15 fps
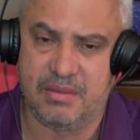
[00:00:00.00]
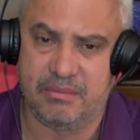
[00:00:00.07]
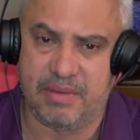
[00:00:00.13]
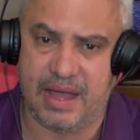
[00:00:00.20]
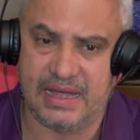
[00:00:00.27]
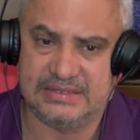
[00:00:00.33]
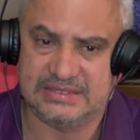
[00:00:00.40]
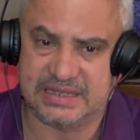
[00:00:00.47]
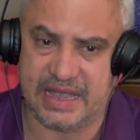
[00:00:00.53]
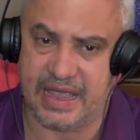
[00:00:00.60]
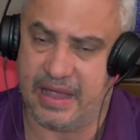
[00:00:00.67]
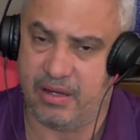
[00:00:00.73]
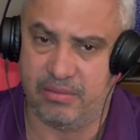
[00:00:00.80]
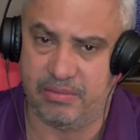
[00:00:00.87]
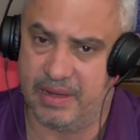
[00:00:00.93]
Mas
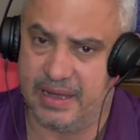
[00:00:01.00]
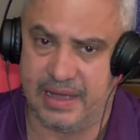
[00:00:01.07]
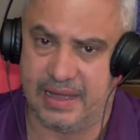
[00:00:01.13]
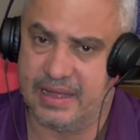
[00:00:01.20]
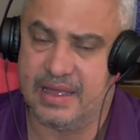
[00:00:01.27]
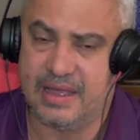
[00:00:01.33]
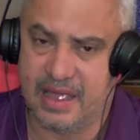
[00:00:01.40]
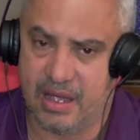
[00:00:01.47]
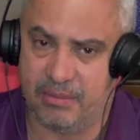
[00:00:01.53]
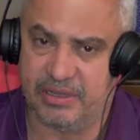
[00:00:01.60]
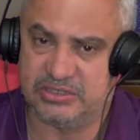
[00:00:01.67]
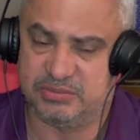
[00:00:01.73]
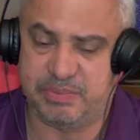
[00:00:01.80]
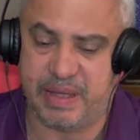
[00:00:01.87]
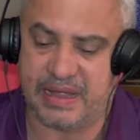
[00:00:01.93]
é uma, é uma
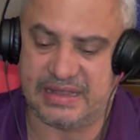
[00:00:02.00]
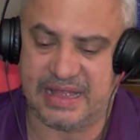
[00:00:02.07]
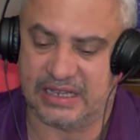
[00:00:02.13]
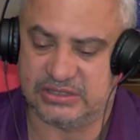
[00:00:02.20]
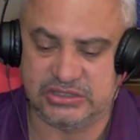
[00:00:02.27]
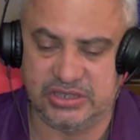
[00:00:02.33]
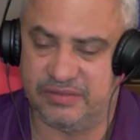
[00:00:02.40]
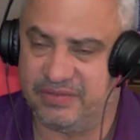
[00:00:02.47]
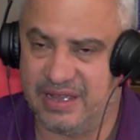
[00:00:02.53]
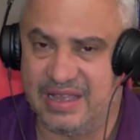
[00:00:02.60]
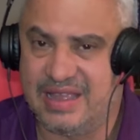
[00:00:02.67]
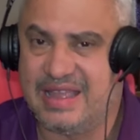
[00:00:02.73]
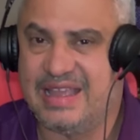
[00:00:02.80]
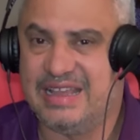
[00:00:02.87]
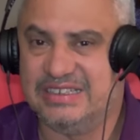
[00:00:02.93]
expectativa
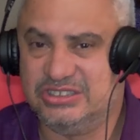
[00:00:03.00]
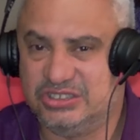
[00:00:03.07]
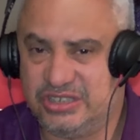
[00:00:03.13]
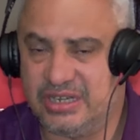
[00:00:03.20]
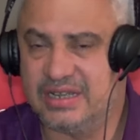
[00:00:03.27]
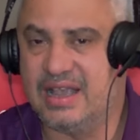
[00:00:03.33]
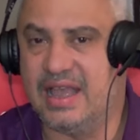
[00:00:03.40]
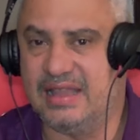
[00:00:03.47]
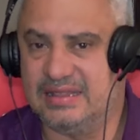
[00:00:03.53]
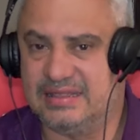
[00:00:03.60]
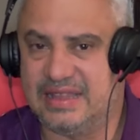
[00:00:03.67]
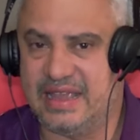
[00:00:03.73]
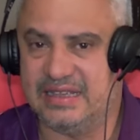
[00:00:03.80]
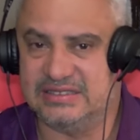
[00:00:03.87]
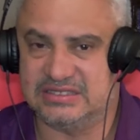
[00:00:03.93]
gigantesca
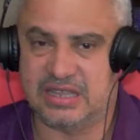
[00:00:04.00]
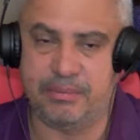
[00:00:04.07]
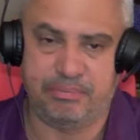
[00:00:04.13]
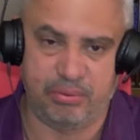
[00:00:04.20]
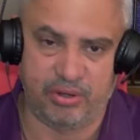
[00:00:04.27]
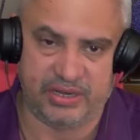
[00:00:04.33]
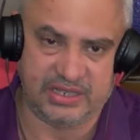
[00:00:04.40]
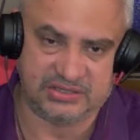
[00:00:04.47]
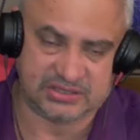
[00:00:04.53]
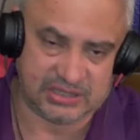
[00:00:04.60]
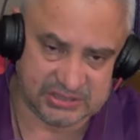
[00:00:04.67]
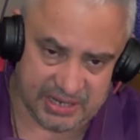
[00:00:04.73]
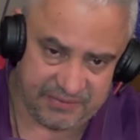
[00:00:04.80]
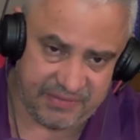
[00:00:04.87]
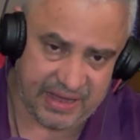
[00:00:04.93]
gigantesca e por isso que
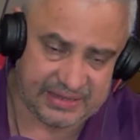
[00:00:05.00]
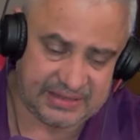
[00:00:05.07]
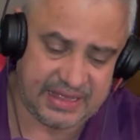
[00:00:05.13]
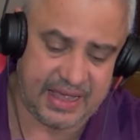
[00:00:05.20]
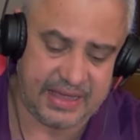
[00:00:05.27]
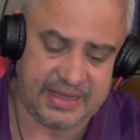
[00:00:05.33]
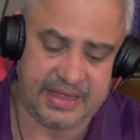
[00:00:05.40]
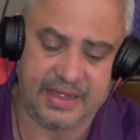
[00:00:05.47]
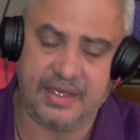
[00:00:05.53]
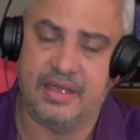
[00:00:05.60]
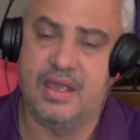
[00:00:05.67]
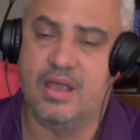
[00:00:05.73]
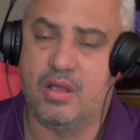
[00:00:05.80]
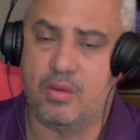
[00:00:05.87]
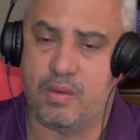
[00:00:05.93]
a gente vai ter aí
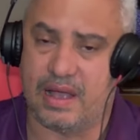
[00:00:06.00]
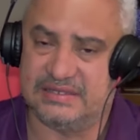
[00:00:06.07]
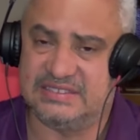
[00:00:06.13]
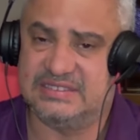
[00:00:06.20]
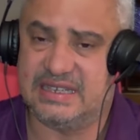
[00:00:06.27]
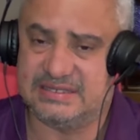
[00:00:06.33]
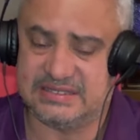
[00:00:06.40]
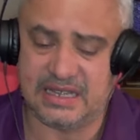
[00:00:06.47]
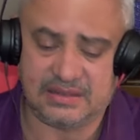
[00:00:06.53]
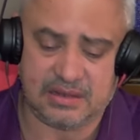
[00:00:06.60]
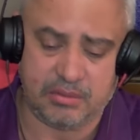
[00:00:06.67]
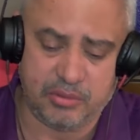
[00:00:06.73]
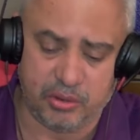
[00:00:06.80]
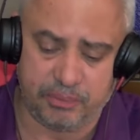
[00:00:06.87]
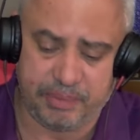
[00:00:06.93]
quase
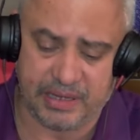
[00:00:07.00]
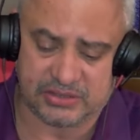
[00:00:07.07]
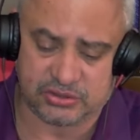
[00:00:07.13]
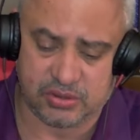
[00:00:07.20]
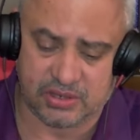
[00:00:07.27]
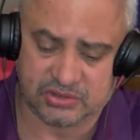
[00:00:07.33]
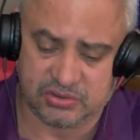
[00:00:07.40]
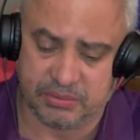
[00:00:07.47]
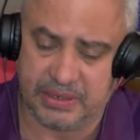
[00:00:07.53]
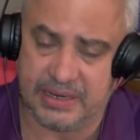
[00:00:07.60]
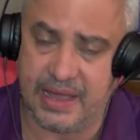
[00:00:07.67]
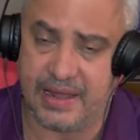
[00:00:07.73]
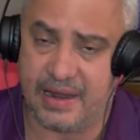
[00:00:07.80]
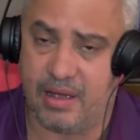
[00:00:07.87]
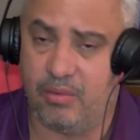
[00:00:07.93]
60 mil pessoas no
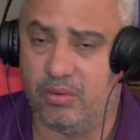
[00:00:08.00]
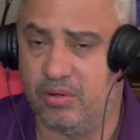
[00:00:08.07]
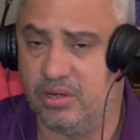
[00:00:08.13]
Mineirão